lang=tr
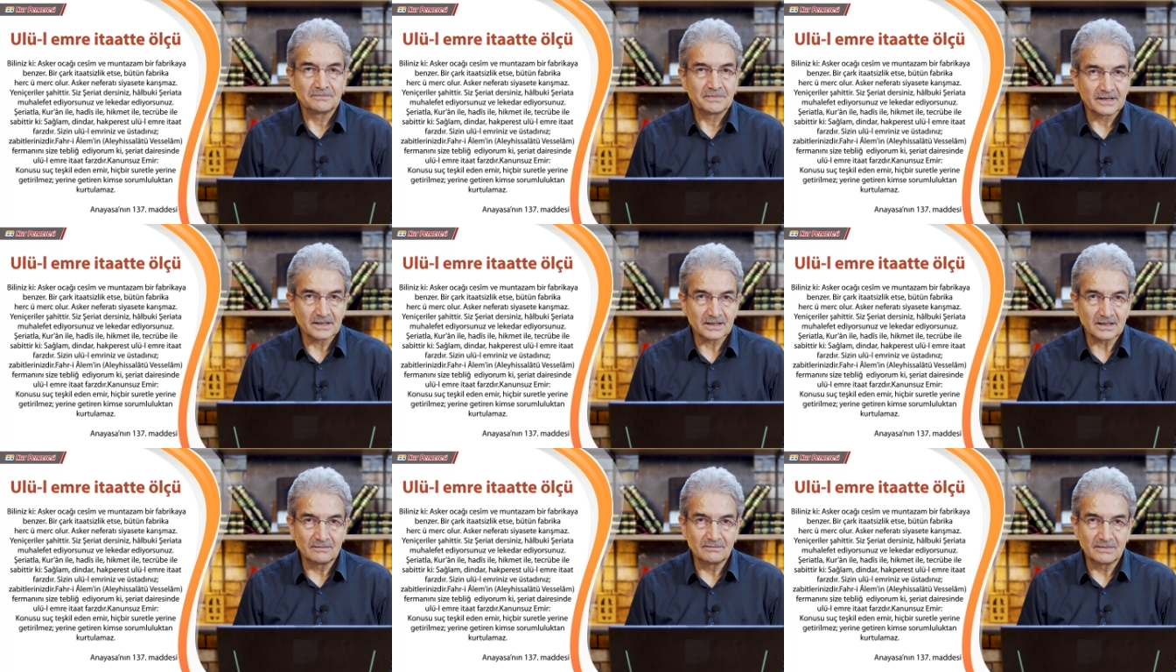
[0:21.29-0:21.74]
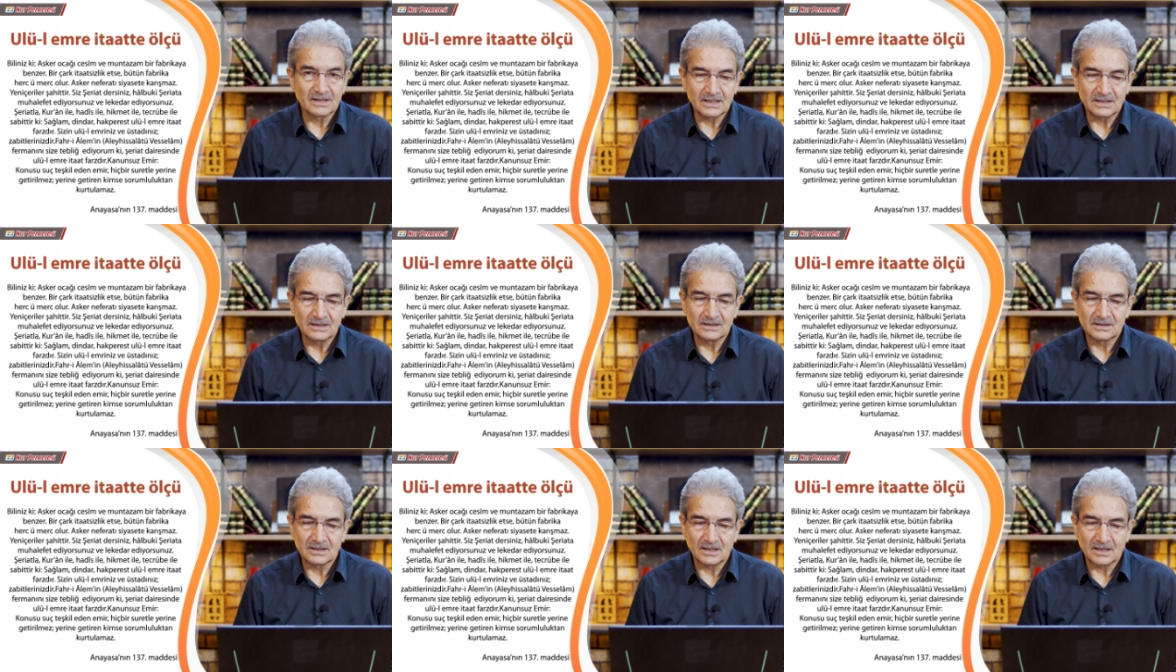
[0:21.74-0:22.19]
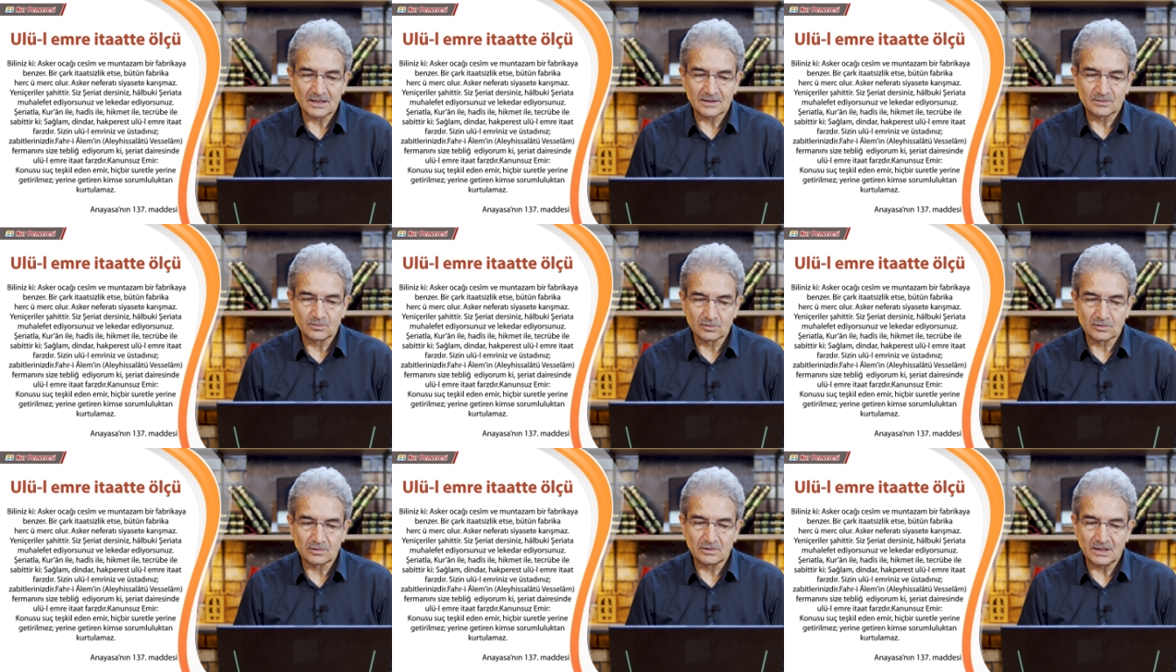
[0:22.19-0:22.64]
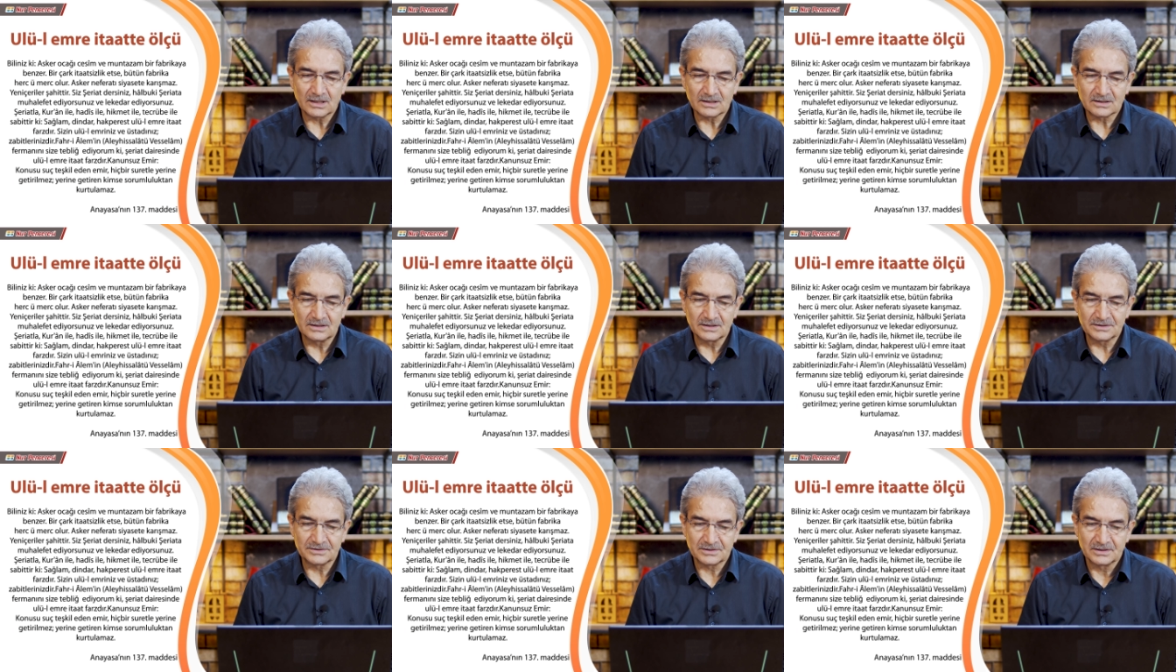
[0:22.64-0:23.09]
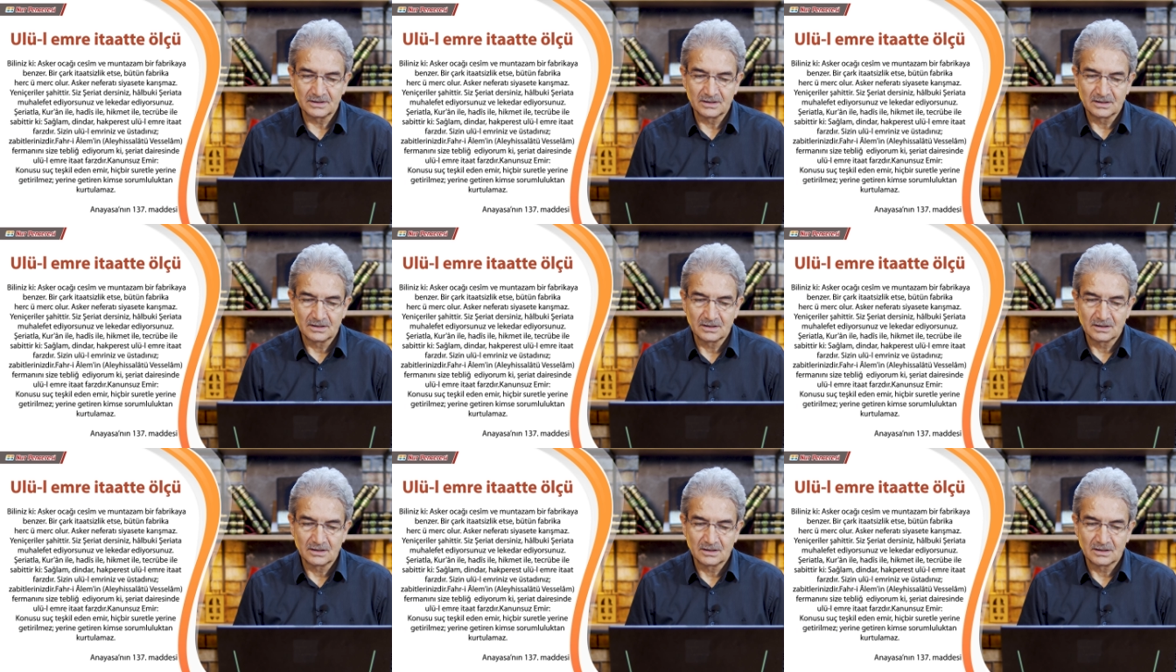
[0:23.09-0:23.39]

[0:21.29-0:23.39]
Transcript: peygambere itaat mutlaktır